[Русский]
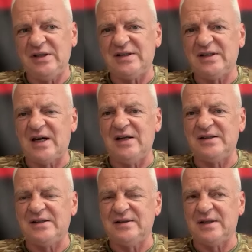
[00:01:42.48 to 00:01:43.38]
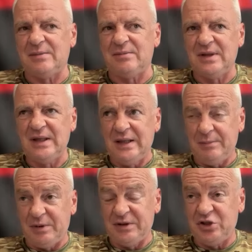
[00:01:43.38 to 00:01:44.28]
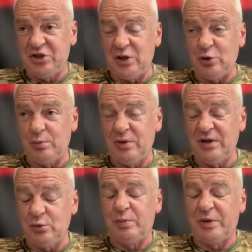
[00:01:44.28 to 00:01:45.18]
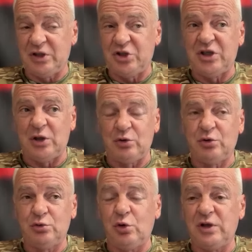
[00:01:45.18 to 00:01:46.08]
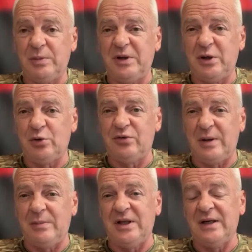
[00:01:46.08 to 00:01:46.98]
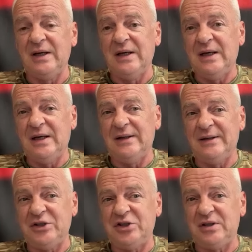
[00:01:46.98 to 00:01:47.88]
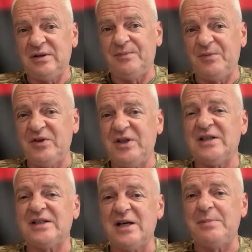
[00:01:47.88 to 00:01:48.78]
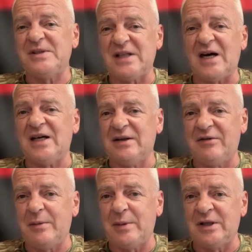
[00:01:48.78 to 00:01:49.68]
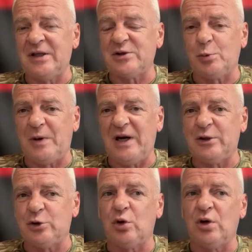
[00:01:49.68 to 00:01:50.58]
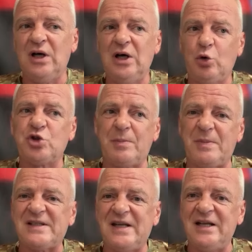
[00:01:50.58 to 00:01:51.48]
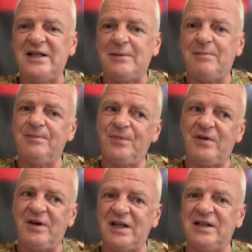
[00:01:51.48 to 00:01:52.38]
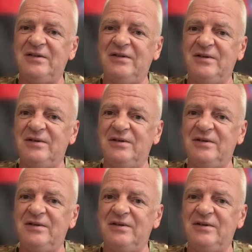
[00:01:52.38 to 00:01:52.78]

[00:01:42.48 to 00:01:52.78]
они старались, э, там поначалу было, ну, поначалу долгий период времени Э, значит, э, в нескольких местах одновременно наступали, то уже последних, наверное,